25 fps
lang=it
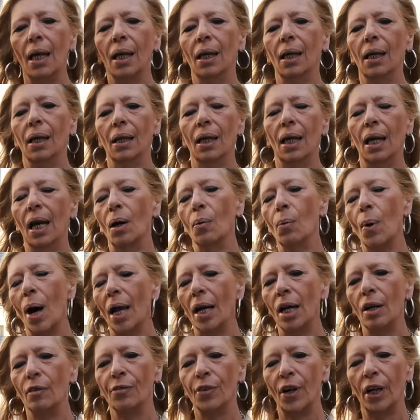nella
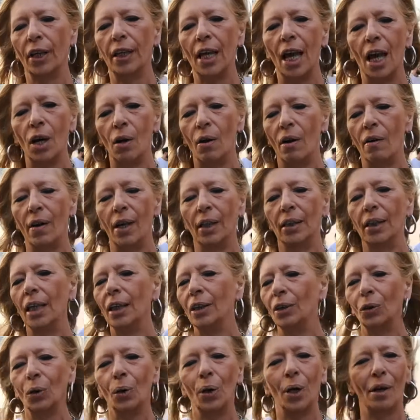quale il fratello aveva
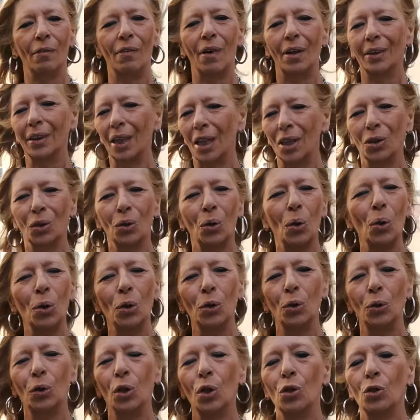detto che aveva
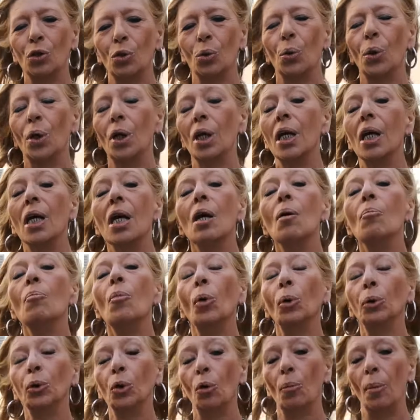trascorso dei giorni
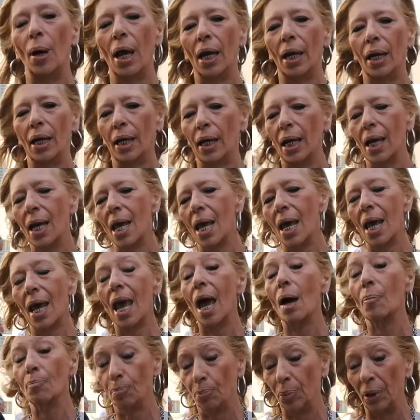molto belli e
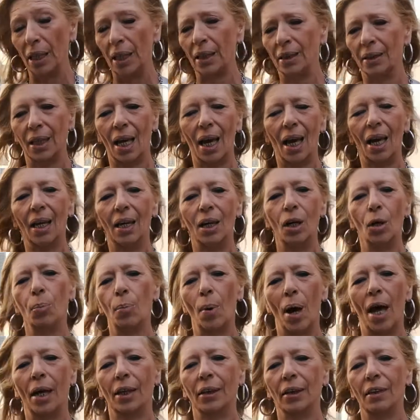a Pisa
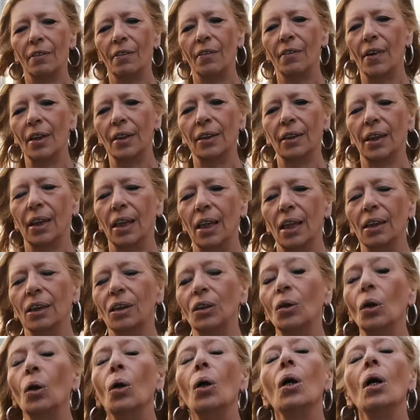Leopardi aveva
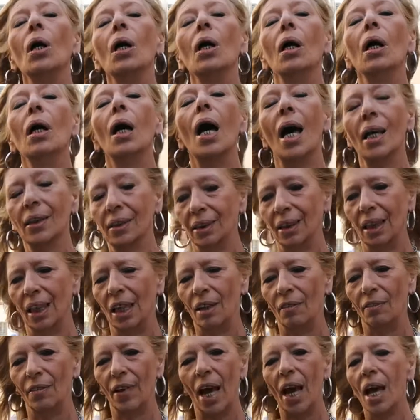scritto a
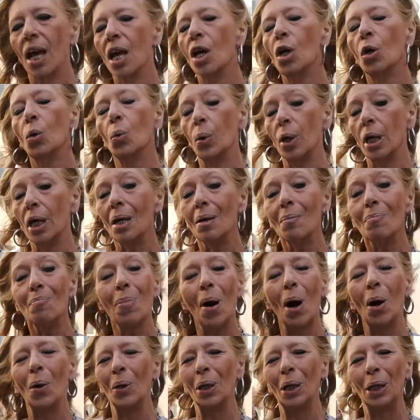Silvia. Qui
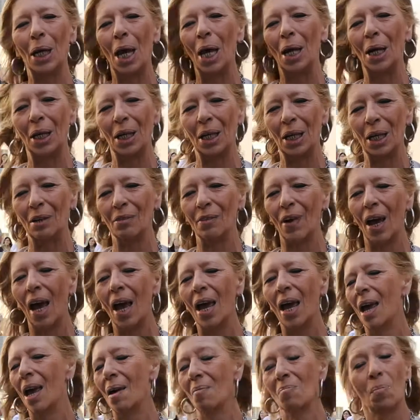Paolina arriva
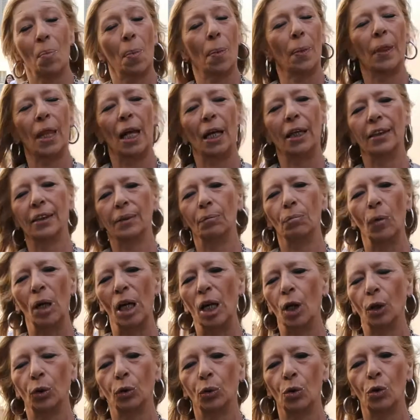nel
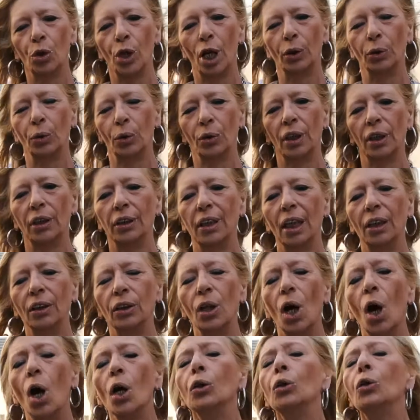
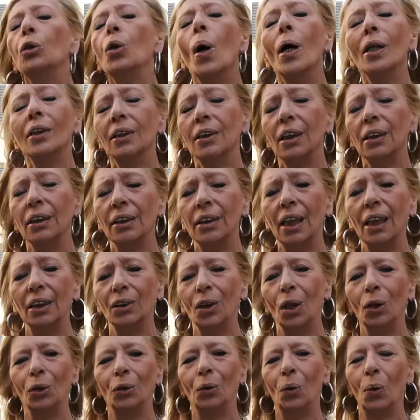1868 a
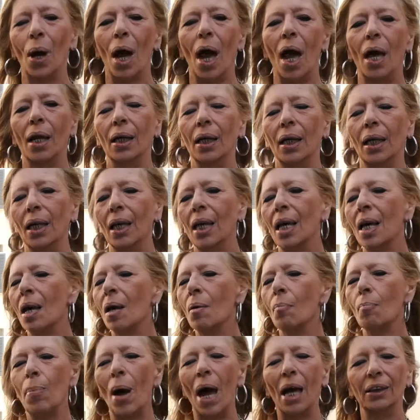68 anni,
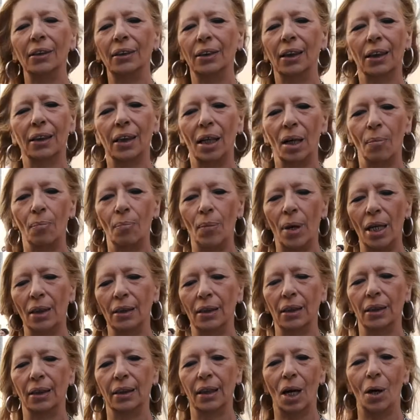passa tre
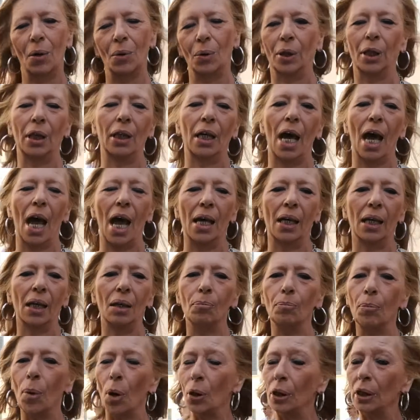mesi straordinari,
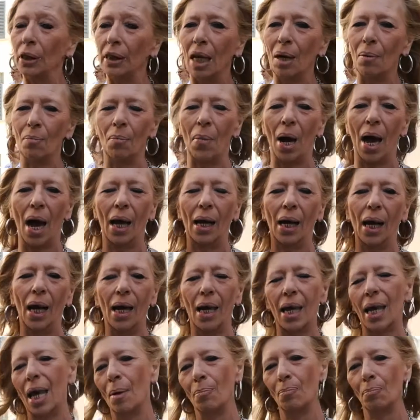poi si ammala
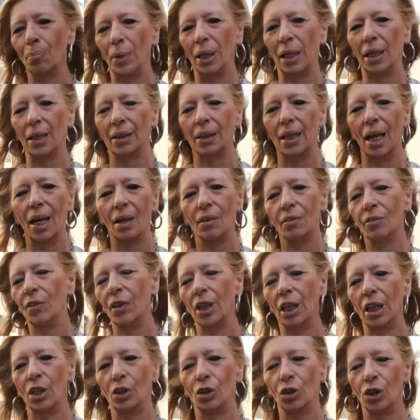e a Pisa
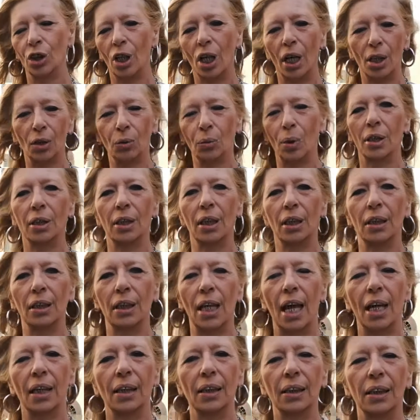finisce la sua
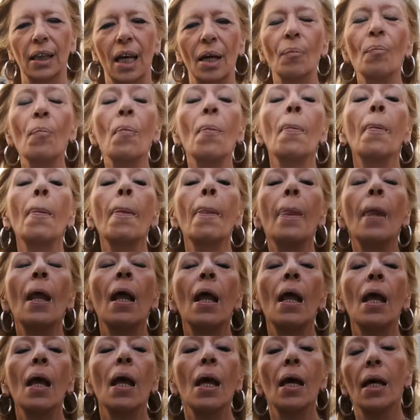esistenza.
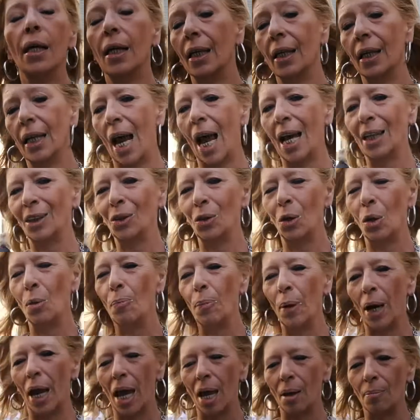Ringrazio il
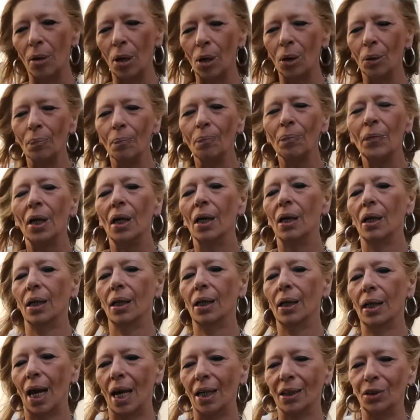premio,
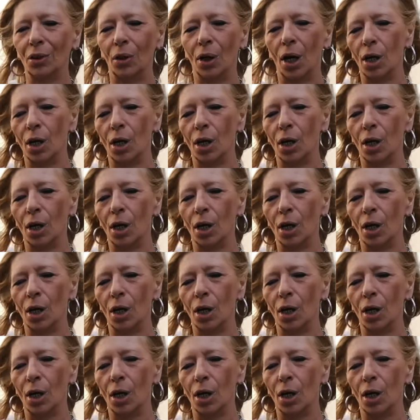ringrazio la